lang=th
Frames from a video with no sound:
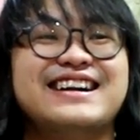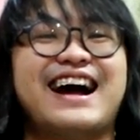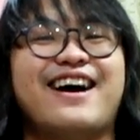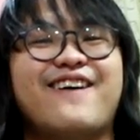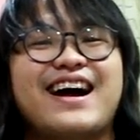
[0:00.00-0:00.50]

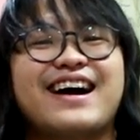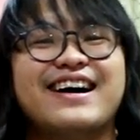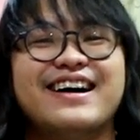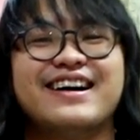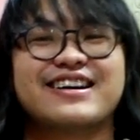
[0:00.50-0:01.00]
ถามว่า
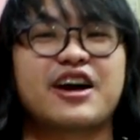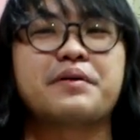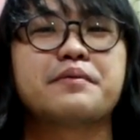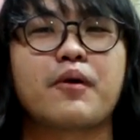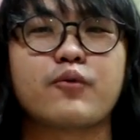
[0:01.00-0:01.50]
ก็
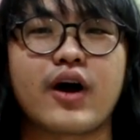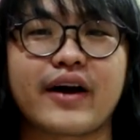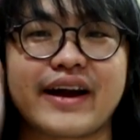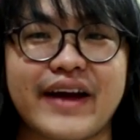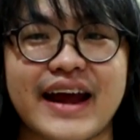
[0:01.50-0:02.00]
ไปบวกบวกเอา
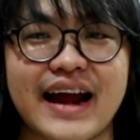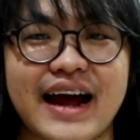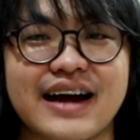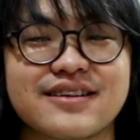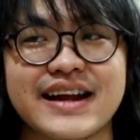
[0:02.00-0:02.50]
เองนะ
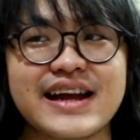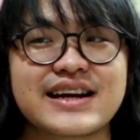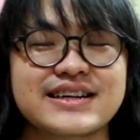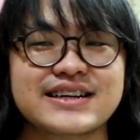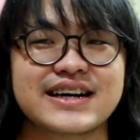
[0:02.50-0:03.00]
ฮะ นี่
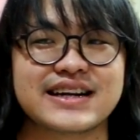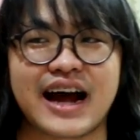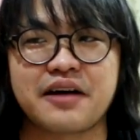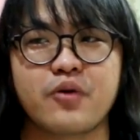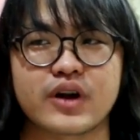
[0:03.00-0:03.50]
คือเงิน
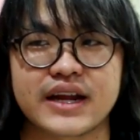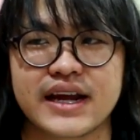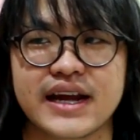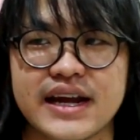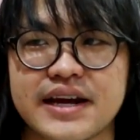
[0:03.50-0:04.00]
ทั้งหมด
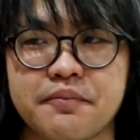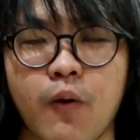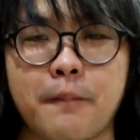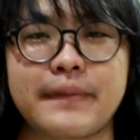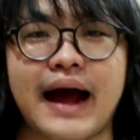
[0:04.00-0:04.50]
ที่ผ
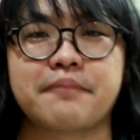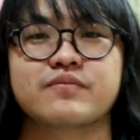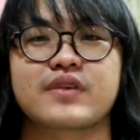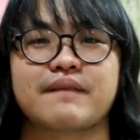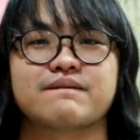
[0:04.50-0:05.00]
ม
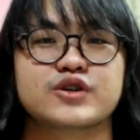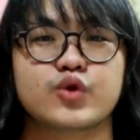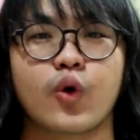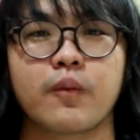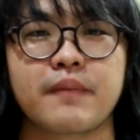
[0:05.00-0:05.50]
ทำกับ
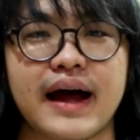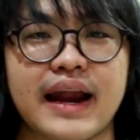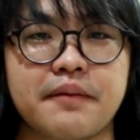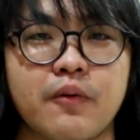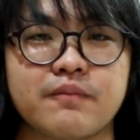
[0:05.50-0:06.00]
YouTube มา
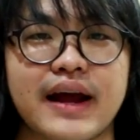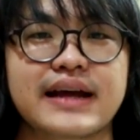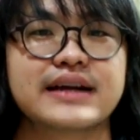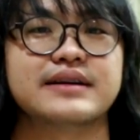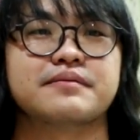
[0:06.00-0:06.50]
แล้วผมได้
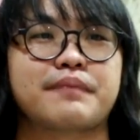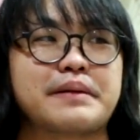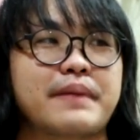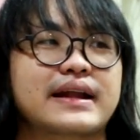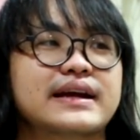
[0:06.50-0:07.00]
เงินเป็น
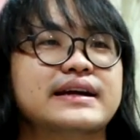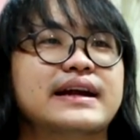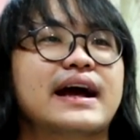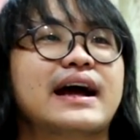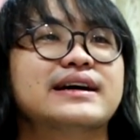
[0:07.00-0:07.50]
เม็ดเงิน
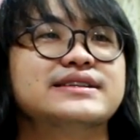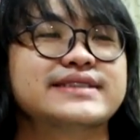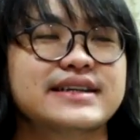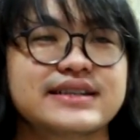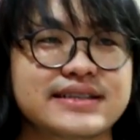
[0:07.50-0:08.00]
นะฮะ
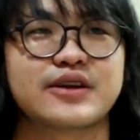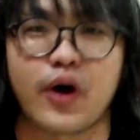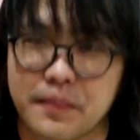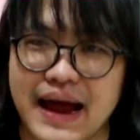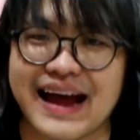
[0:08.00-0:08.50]
ซึ่งน้
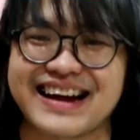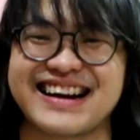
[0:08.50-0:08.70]
อยมาก